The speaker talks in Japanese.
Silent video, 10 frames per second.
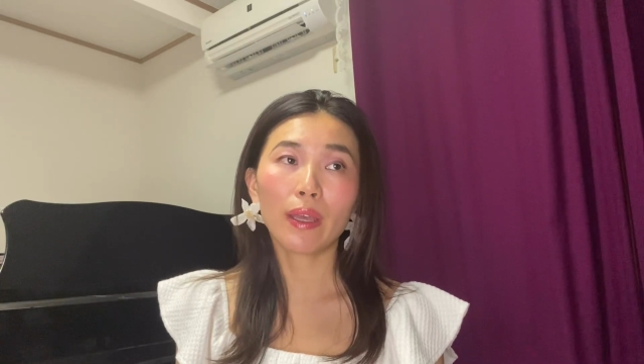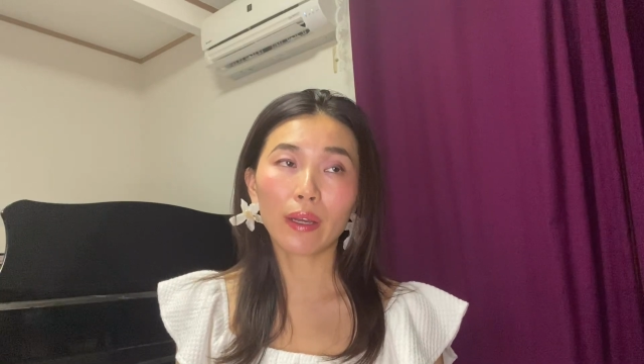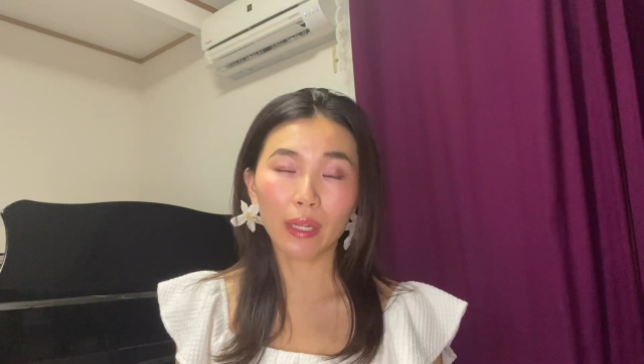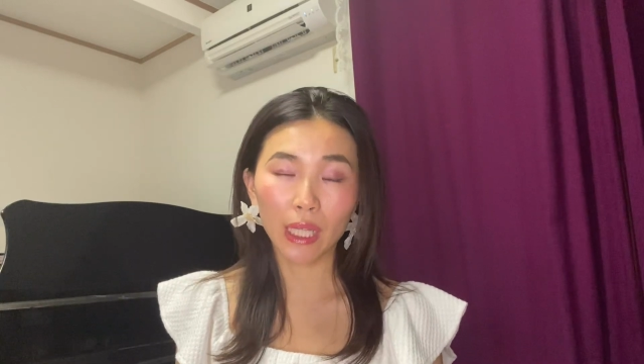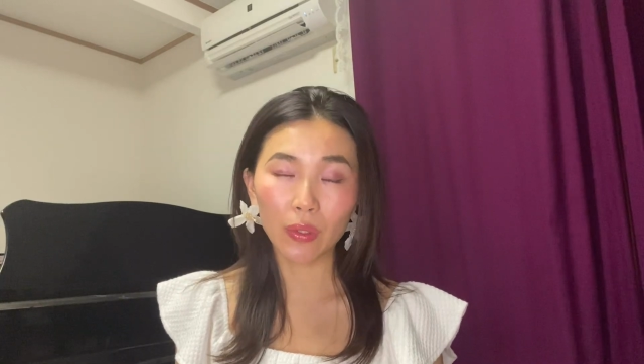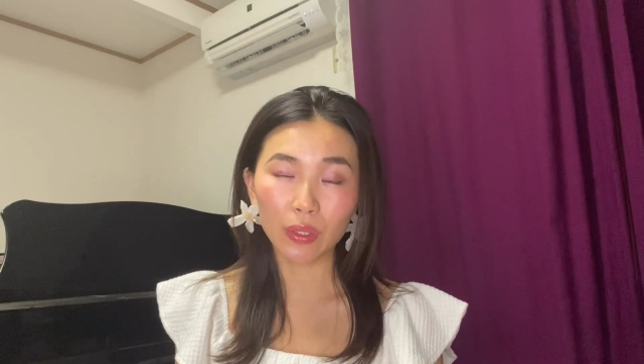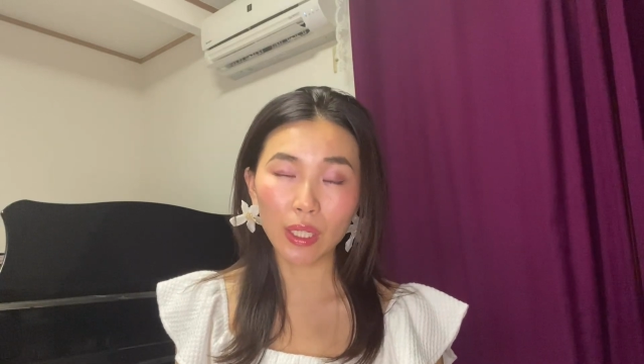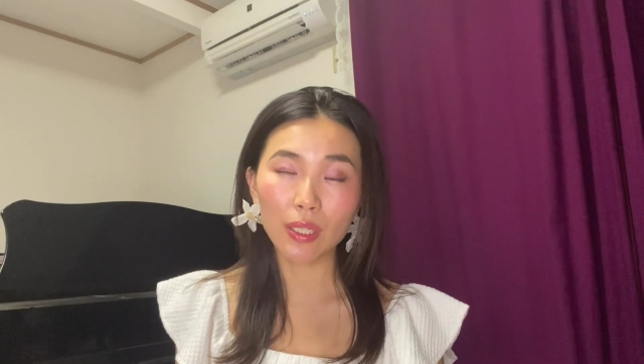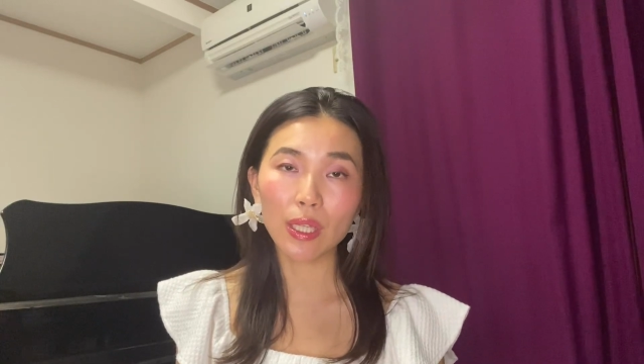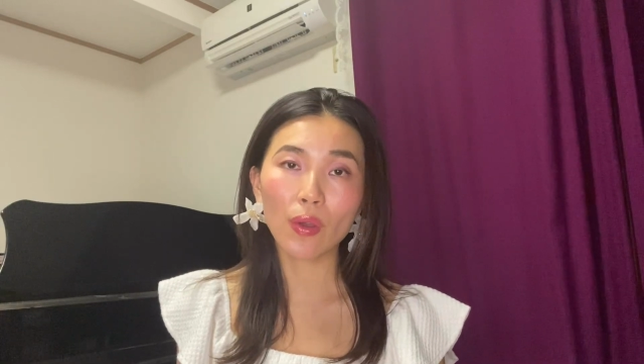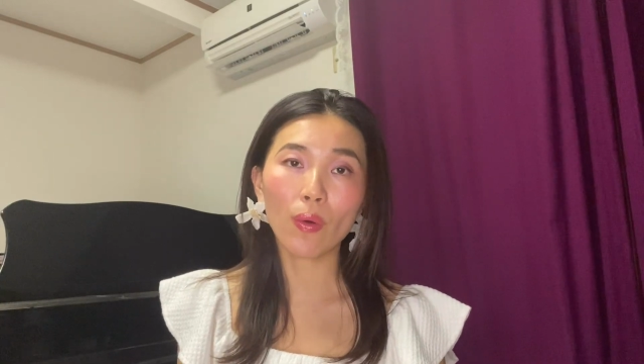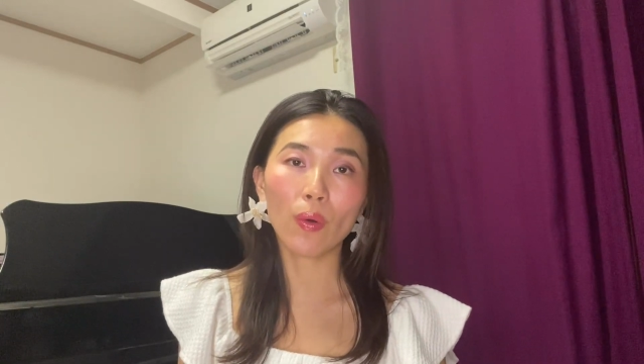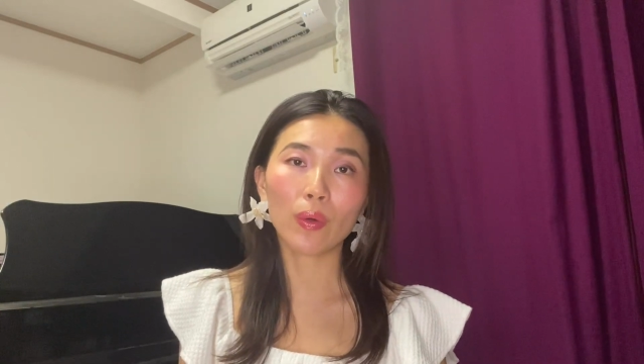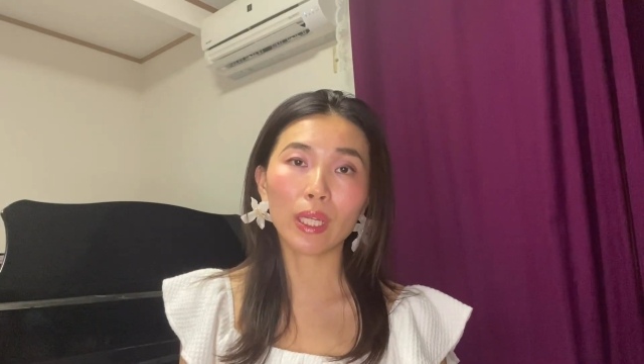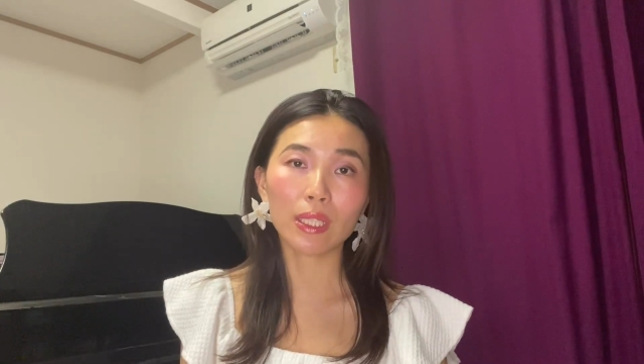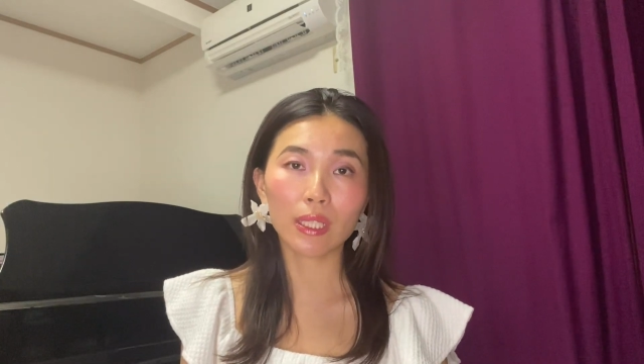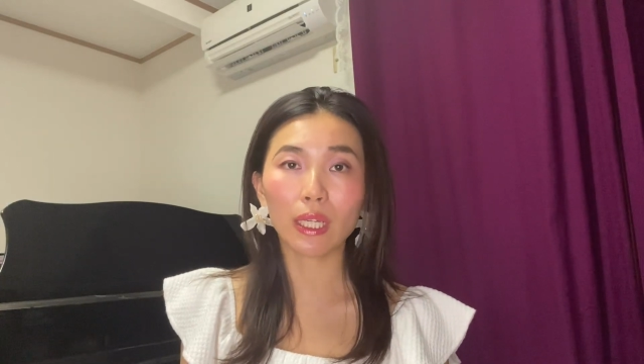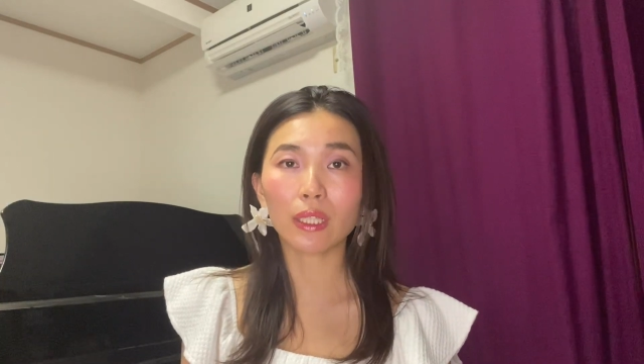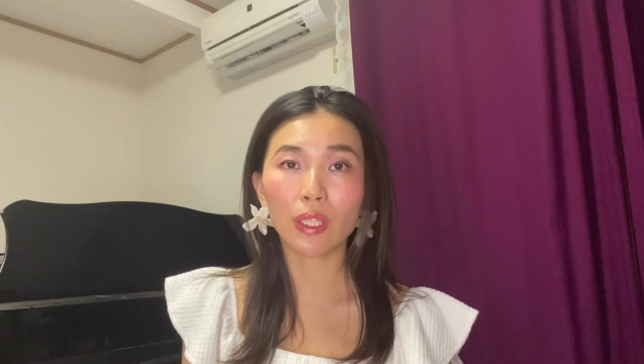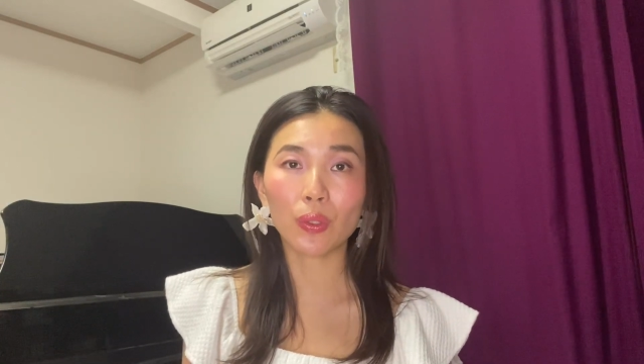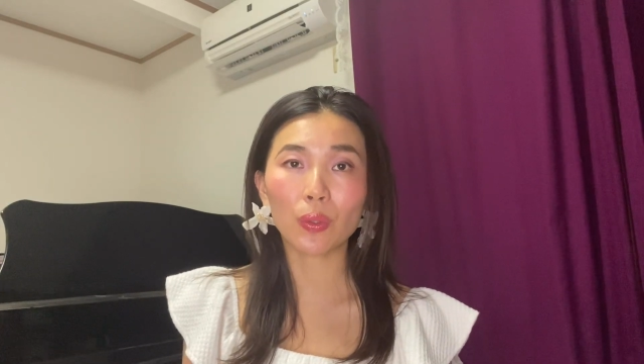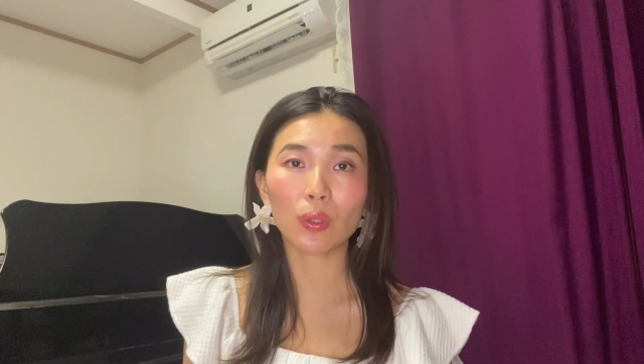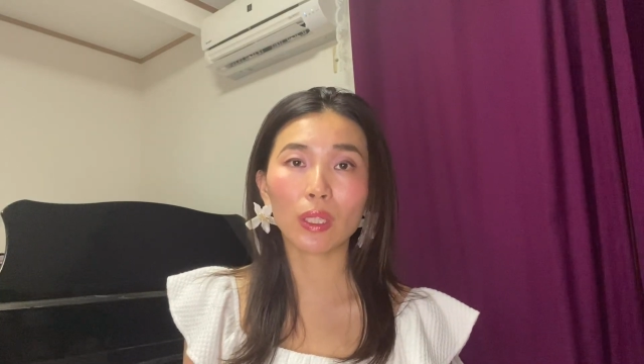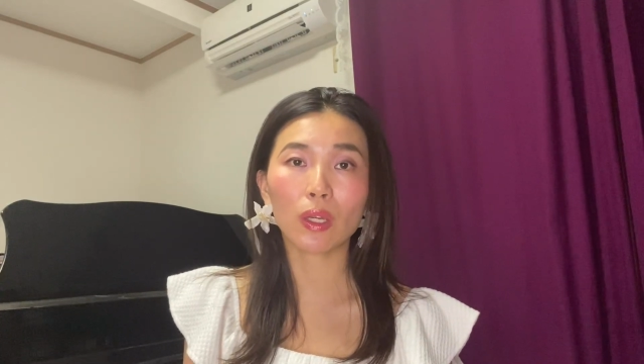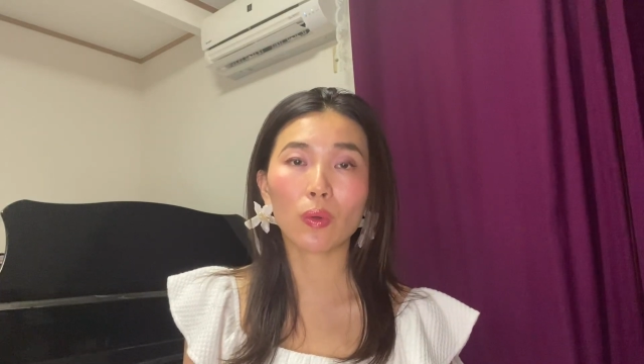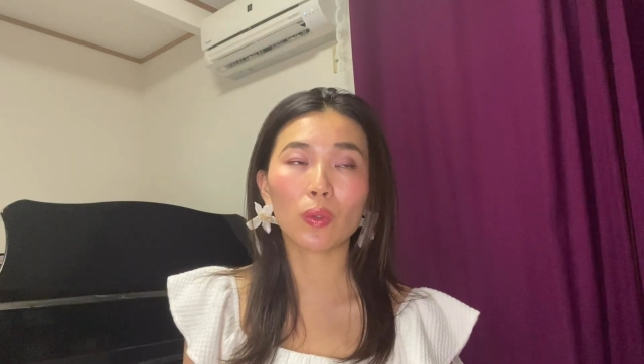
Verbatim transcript: 輝く先生を増やしたいっていうことで、